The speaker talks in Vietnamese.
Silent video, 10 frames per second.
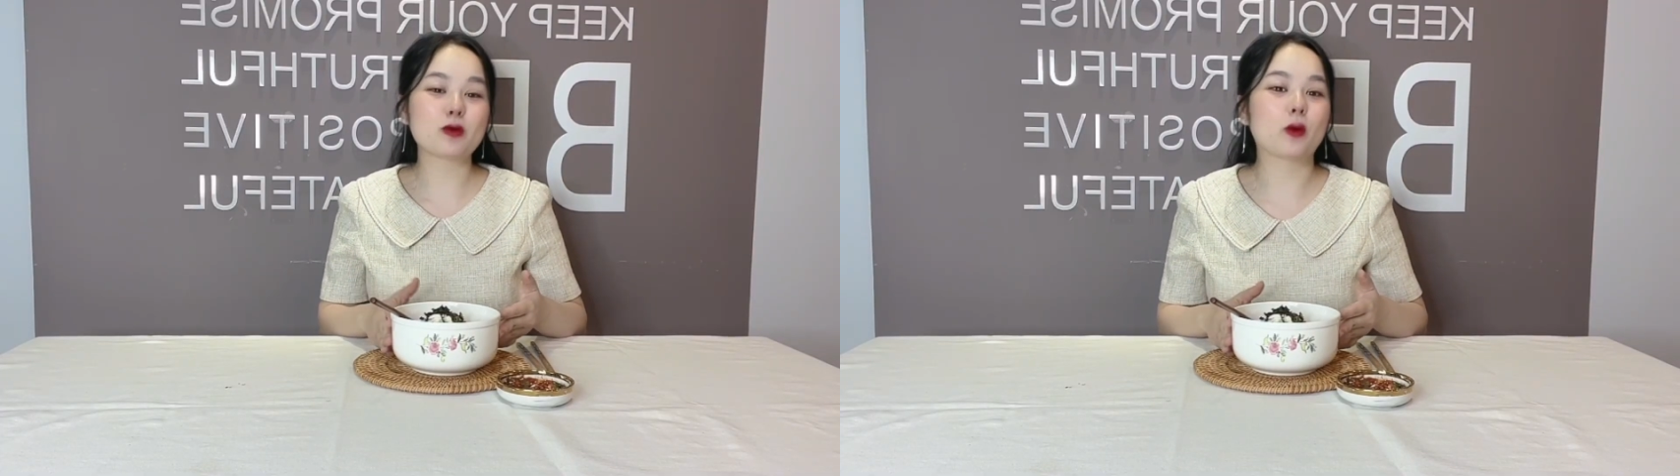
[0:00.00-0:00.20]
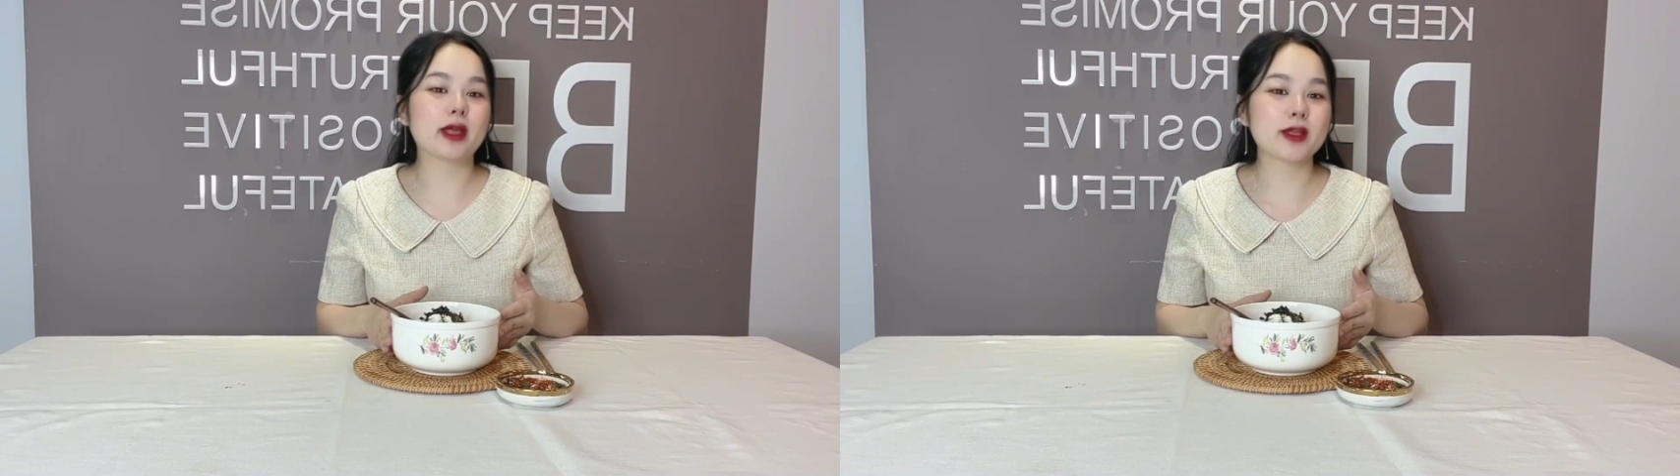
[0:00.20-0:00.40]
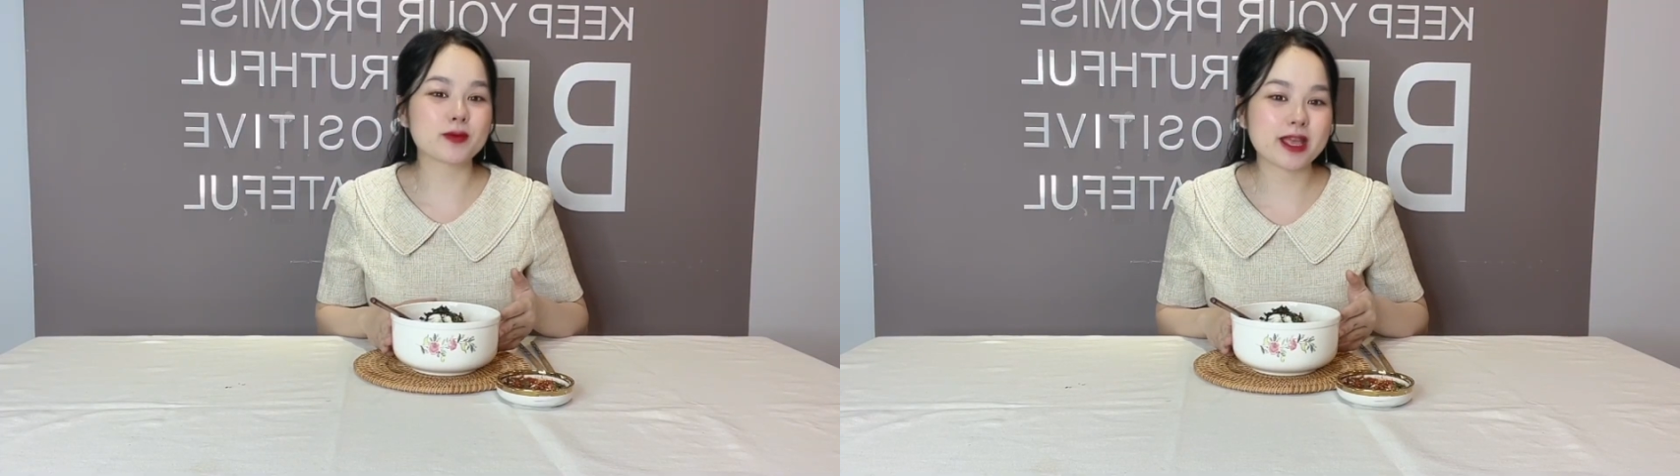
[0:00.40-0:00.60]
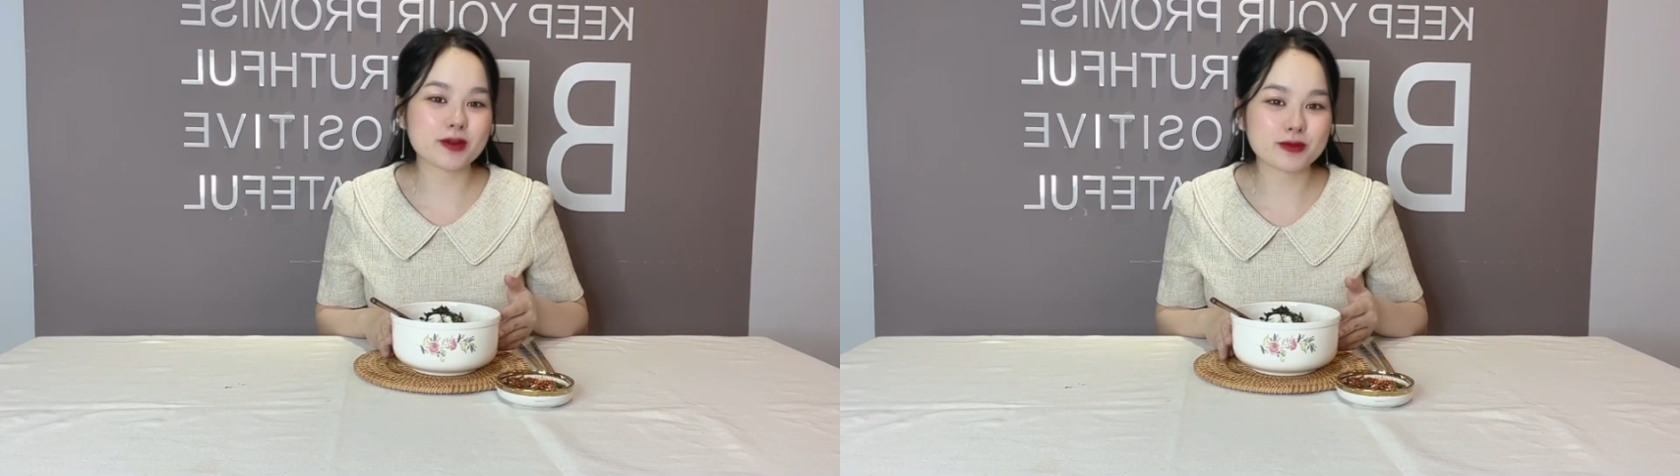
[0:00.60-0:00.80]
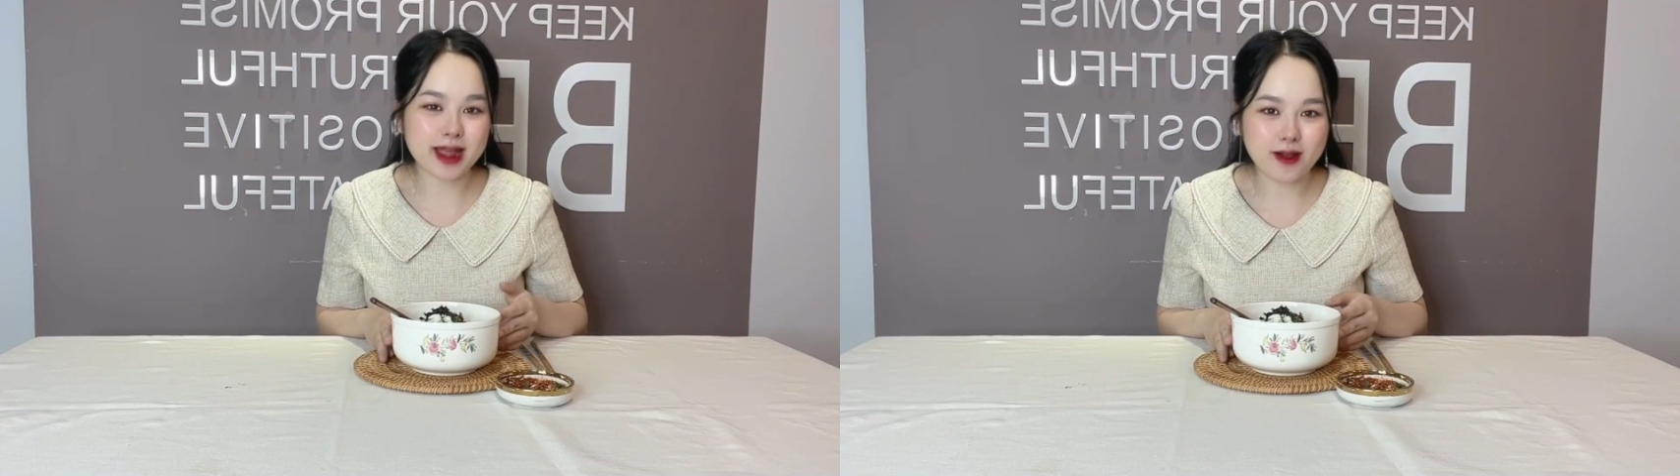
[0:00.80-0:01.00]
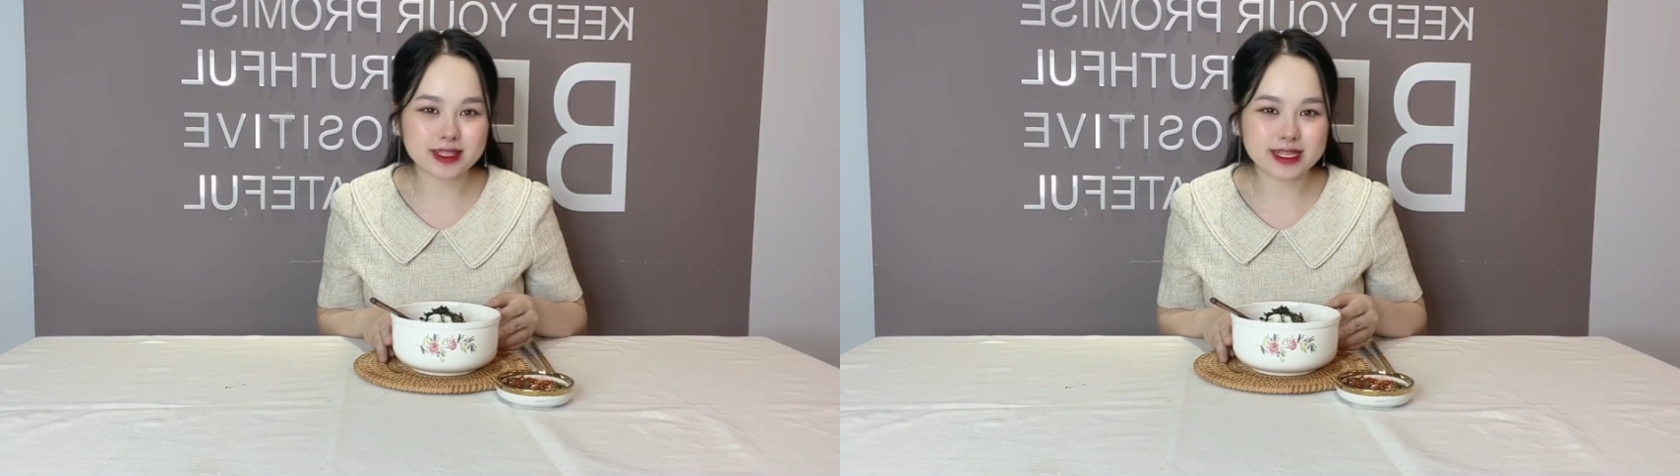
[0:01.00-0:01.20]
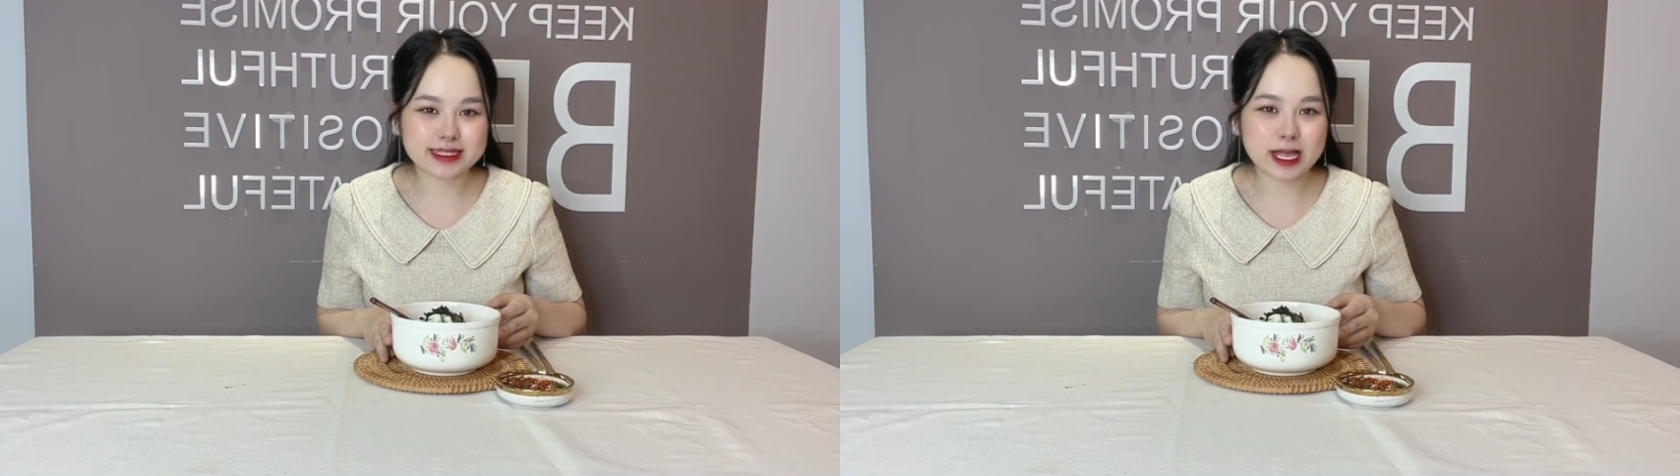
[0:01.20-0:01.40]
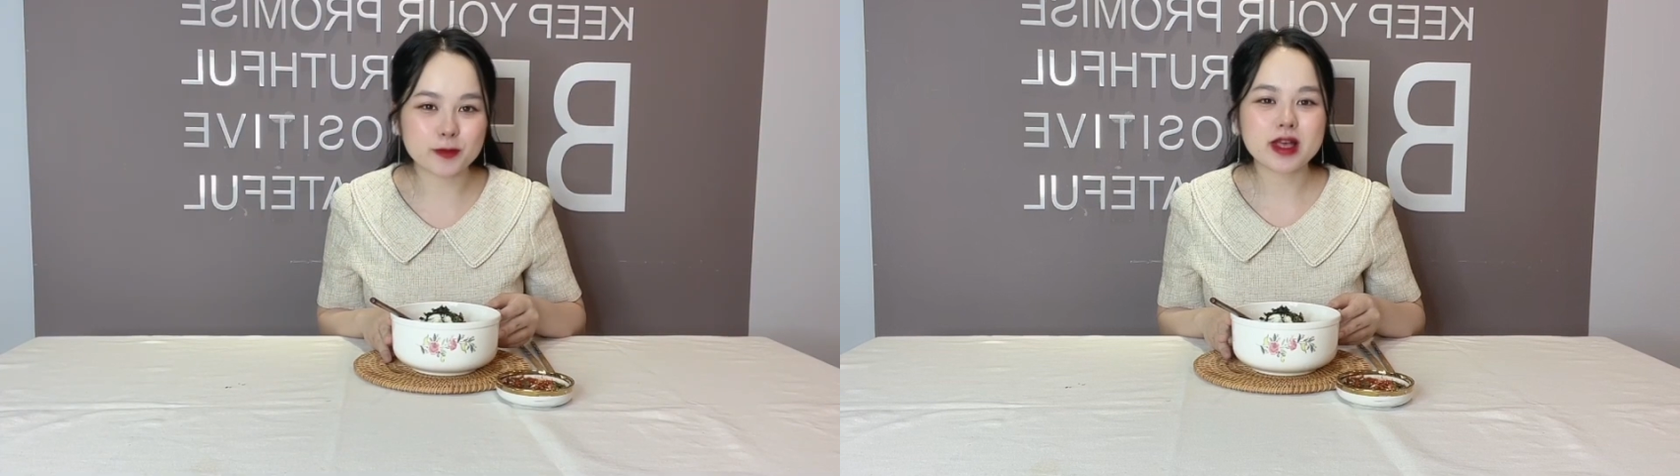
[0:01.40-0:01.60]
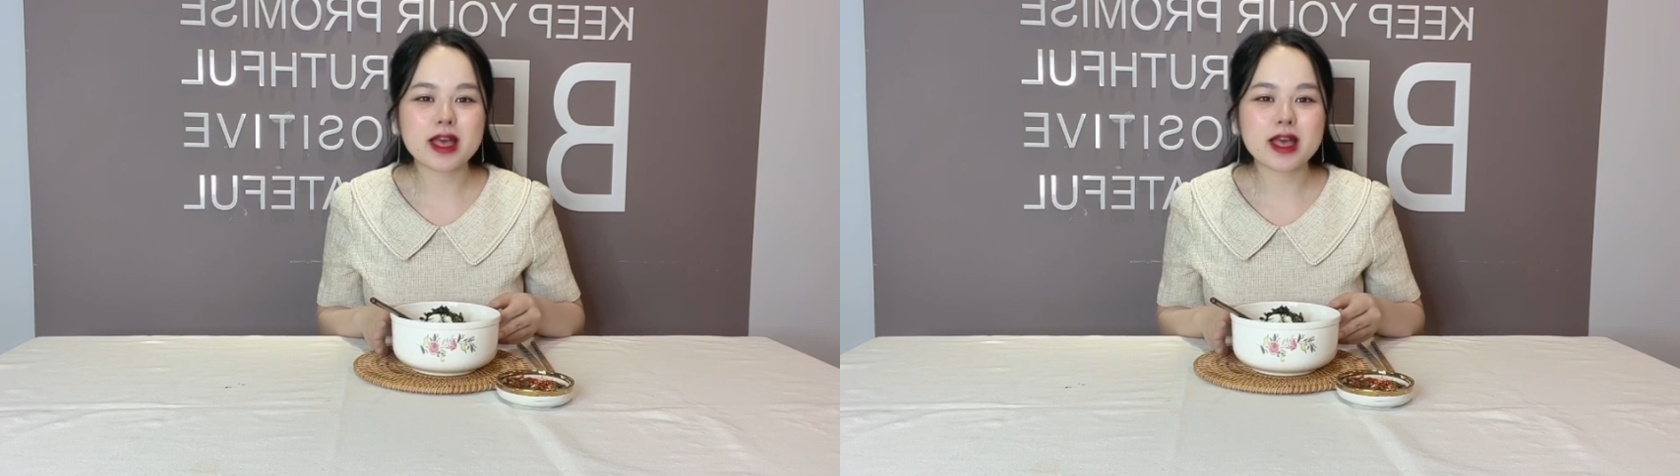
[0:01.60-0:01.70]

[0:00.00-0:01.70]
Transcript: ngày hôm nay cũng đã hoàn thành xong